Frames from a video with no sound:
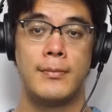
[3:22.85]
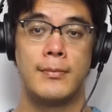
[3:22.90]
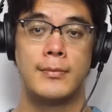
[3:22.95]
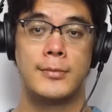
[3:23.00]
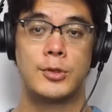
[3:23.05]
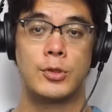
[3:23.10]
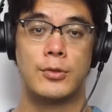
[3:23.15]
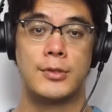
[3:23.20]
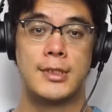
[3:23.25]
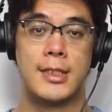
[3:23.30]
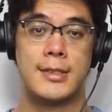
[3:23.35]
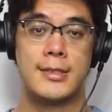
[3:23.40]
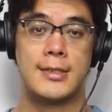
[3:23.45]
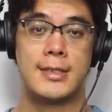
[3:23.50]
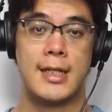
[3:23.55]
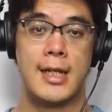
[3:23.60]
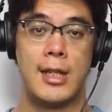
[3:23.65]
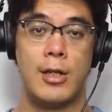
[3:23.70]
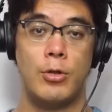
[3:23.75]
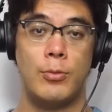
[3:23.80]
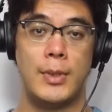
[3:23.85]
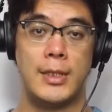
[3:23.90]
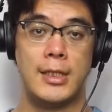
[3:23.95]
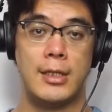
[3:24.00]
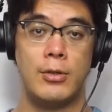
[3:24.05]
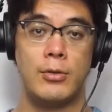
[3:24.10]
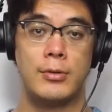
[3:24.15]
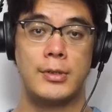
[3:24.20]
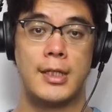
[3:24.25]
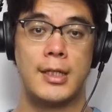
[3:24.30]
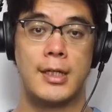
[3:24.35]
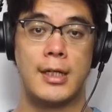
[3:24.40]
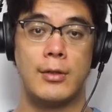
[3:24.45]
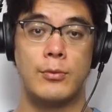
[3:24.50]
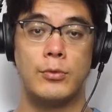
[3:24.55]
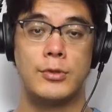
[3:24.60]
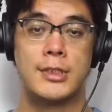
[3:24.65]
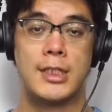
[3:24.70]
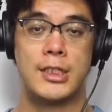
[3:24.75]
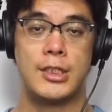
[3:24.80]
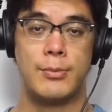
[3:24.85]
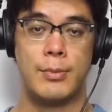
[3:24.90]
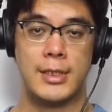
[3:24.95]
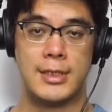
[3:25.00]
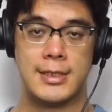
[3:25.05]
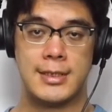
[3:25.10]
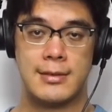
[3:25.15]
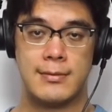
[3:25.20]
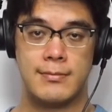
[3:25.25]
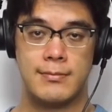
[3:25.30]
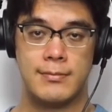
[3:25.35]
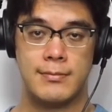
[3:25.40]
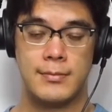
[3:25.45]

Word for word: 創設されるまでの期間を指します。